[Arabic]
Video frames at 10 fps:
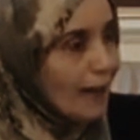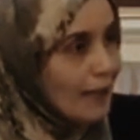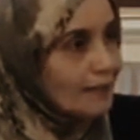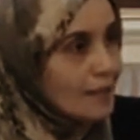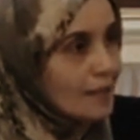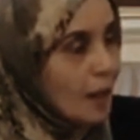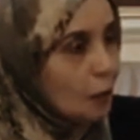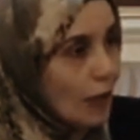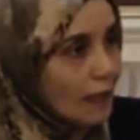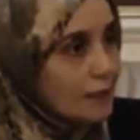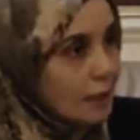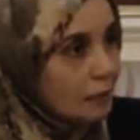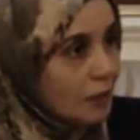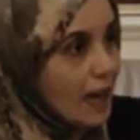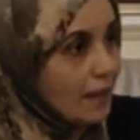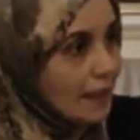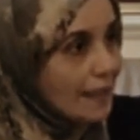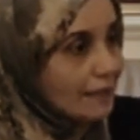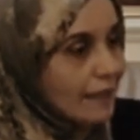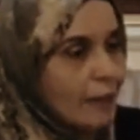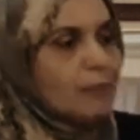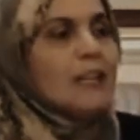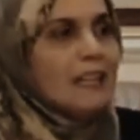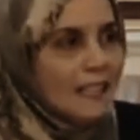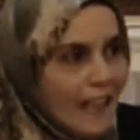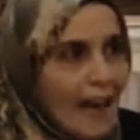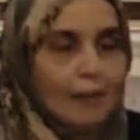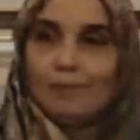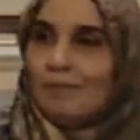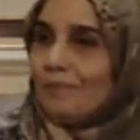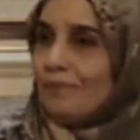على تساؤلاتهم في هذا الكتاب نعم